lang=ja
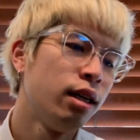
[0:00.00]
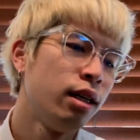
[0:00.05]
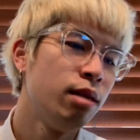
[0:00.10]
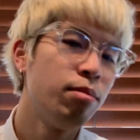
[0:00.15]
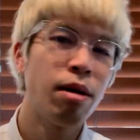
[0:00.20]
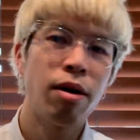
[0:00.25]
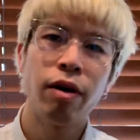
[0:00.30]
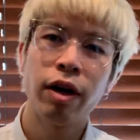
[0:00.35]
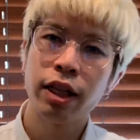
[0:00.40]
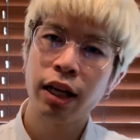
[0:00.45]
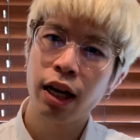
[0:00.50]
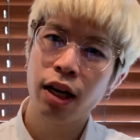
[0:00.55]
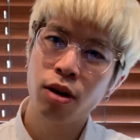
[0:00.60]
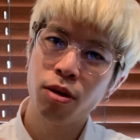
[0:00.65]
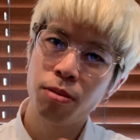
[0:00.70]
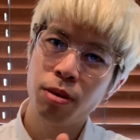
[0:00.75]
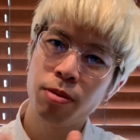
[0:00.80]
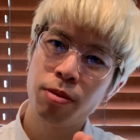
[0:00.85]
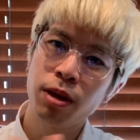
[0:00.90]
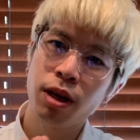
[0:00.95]
今話題
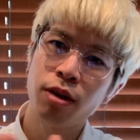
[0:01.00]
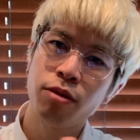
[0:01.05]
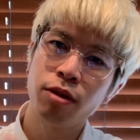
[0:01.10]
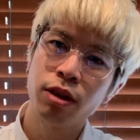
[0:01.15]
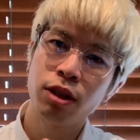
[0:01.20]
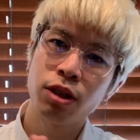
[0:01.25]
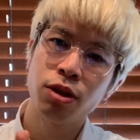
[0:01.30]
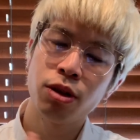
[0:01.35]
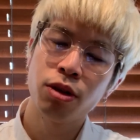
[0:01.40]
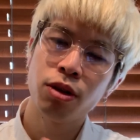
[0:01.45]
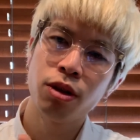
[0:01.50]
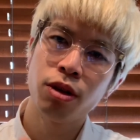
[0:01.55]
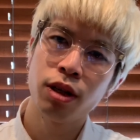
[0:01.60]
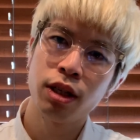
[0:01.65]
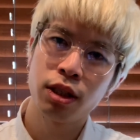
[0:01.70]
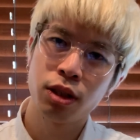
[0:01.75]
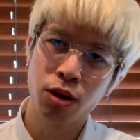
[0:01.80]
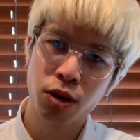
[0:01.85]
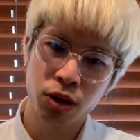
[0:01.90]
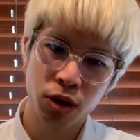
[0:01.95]
のビビアン・ウエストウッドで
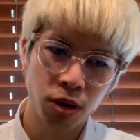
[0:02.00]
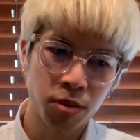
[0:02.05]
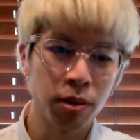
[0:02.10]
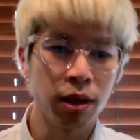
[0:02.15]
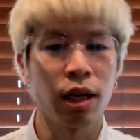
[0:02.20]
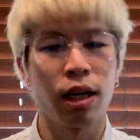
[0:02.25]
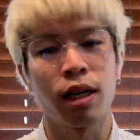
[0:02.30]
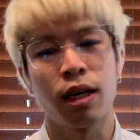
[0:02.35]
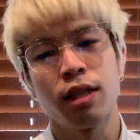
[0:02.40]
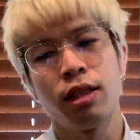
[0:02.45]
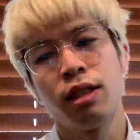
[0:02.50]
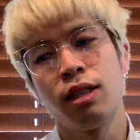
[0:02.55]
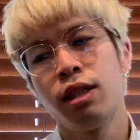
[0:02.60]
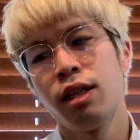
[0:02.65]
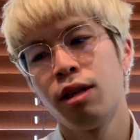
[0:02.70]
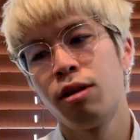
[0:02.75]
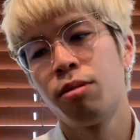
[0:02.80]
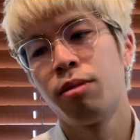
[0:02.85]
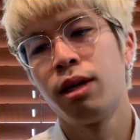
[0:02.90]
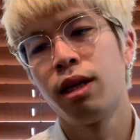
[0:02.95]
す、どうぞみたいな感じ
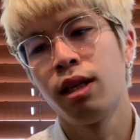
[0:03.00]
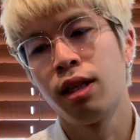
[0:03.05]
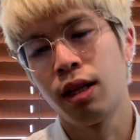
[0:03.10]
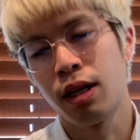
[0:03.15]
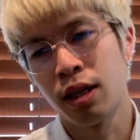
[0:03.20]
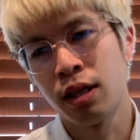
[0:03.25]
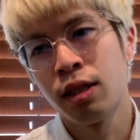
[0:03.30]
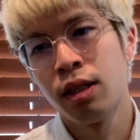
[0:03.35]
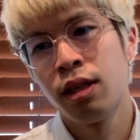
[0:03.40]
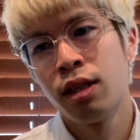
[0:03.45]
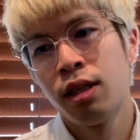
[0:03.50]
で呼ばれて。